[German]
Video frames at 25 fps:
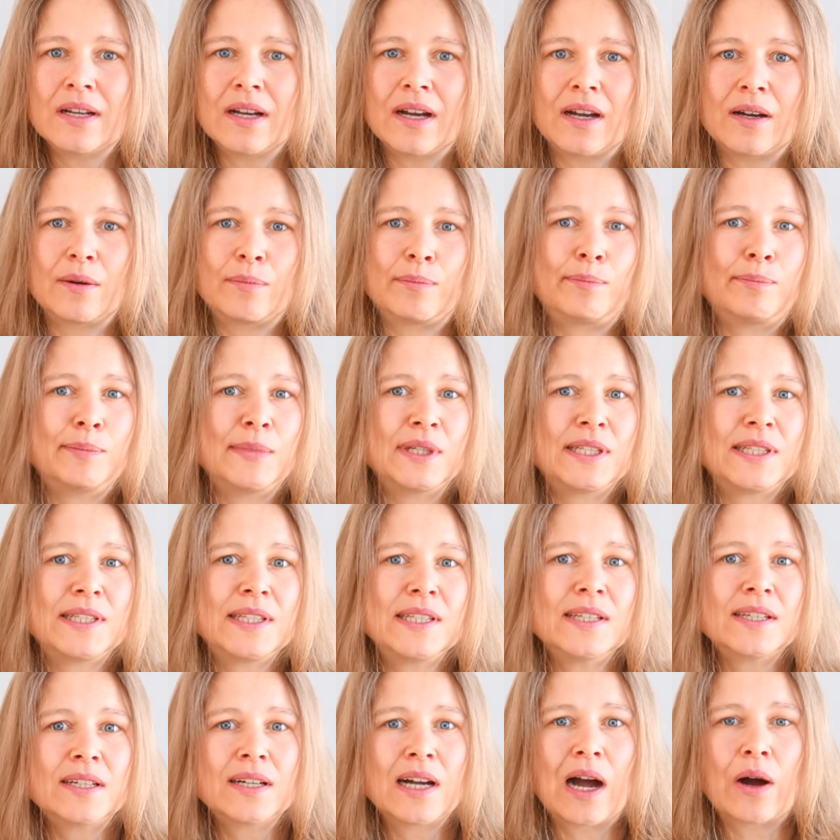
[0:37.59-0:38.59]
ähm, mit
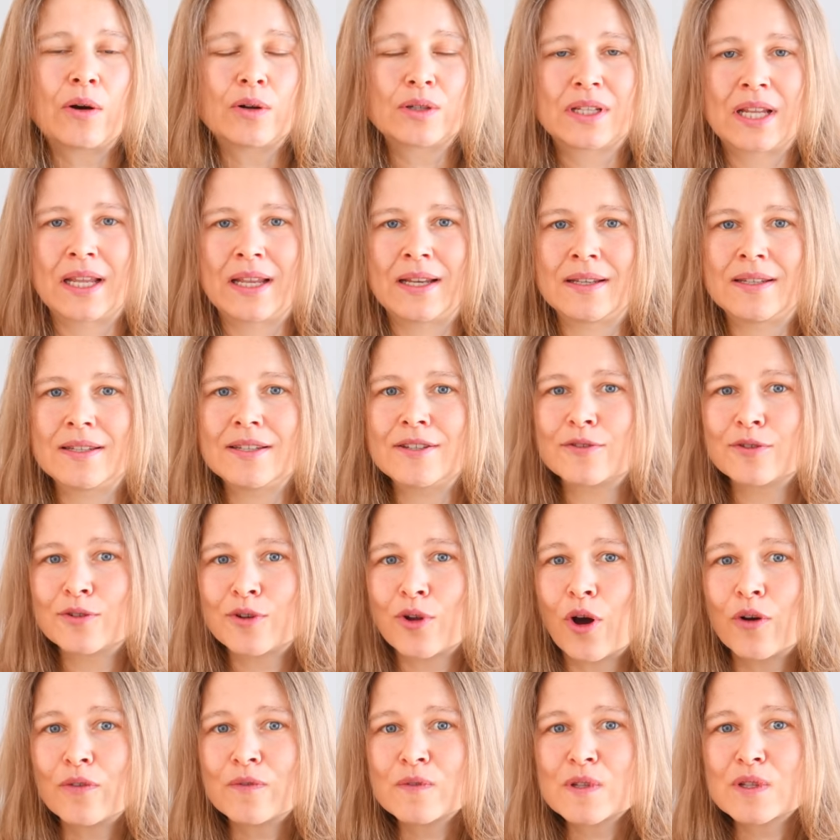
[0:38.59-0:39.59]
dir authentisch
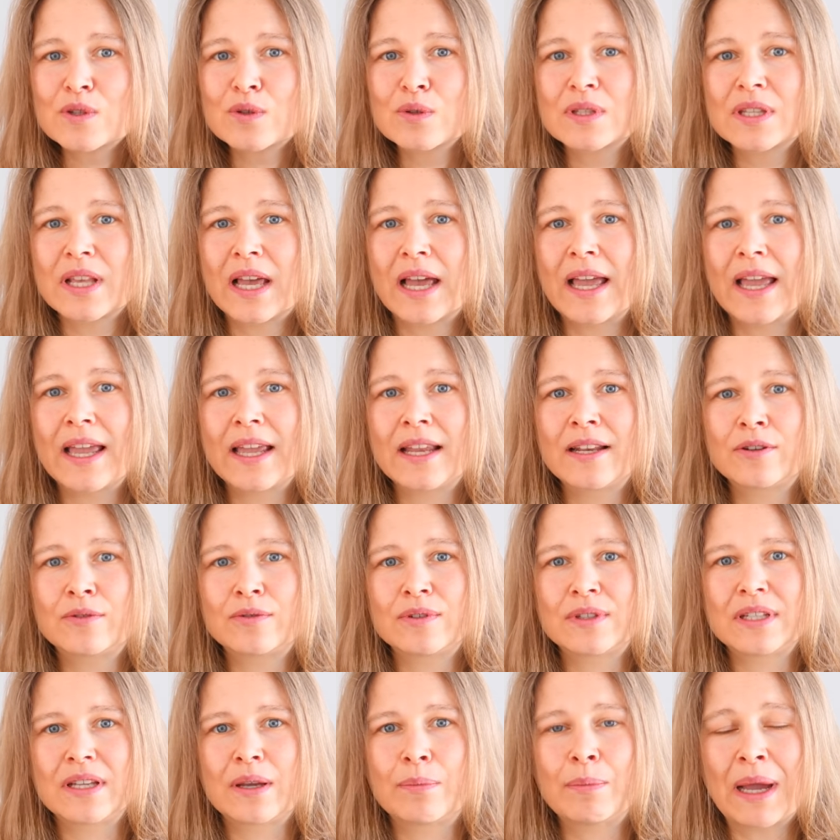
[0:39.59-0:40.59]
und offen zu sein
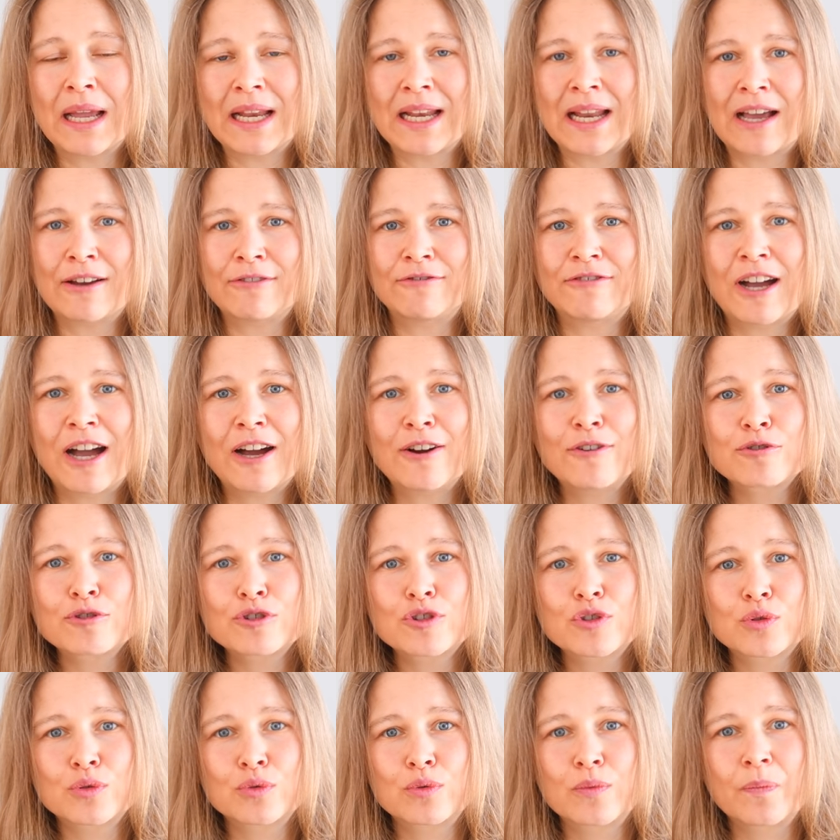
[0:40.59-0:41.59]
und dir meine Erfahrungen
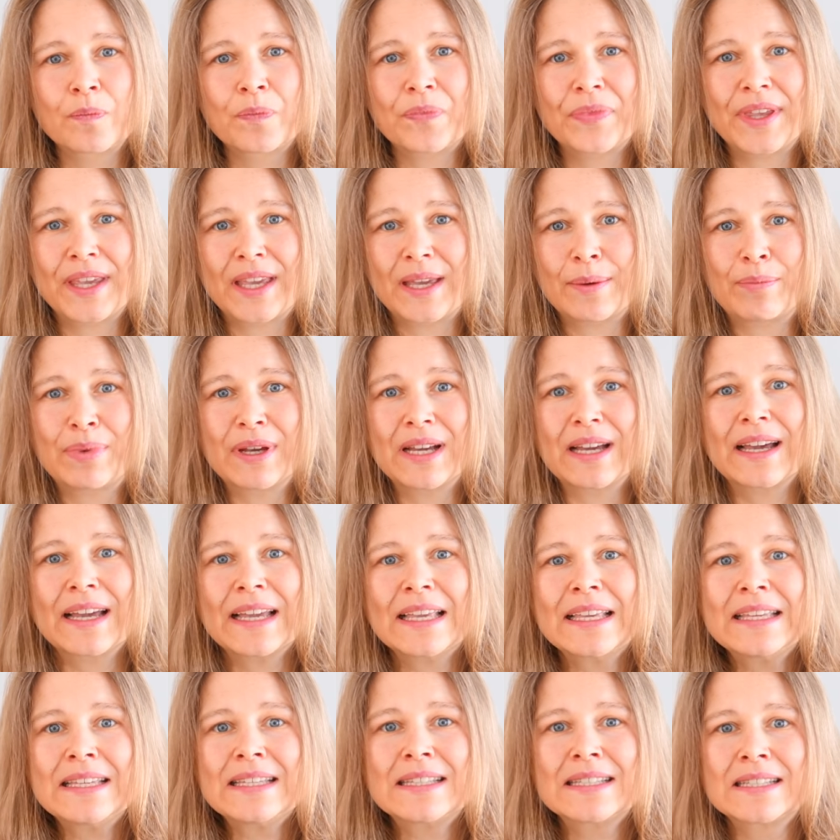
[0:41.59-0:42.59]
zu
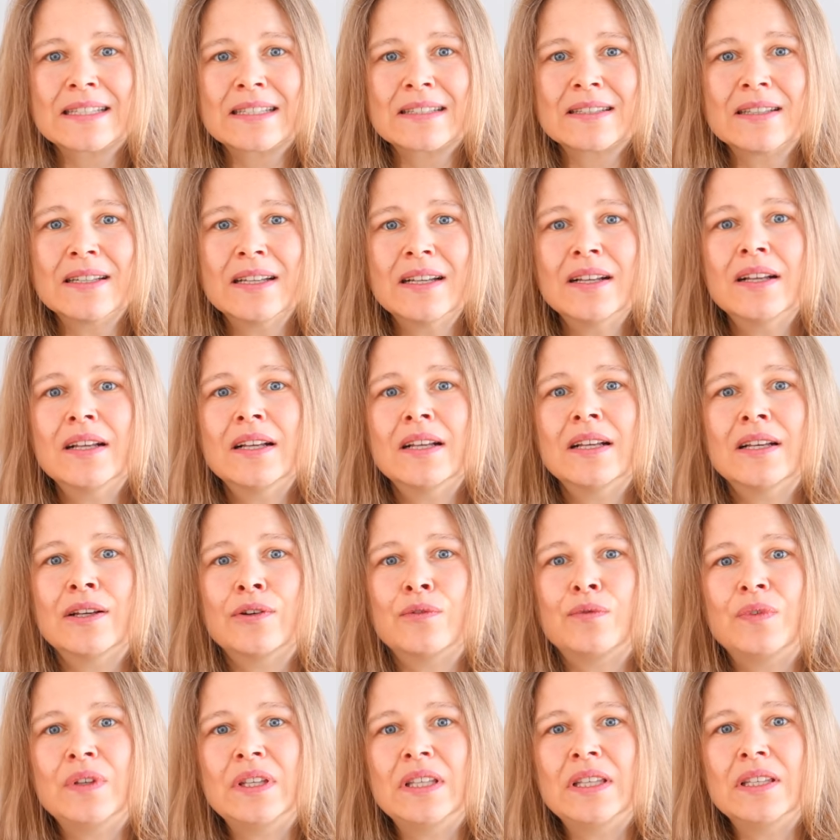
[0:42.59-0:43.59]
berichten,
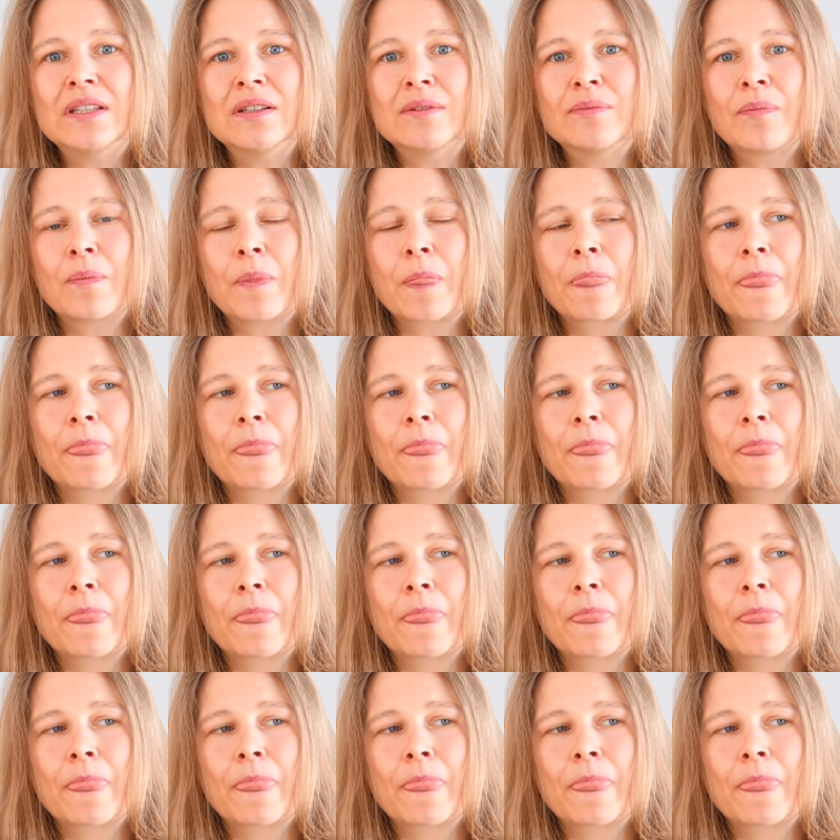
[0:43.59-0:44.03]
wie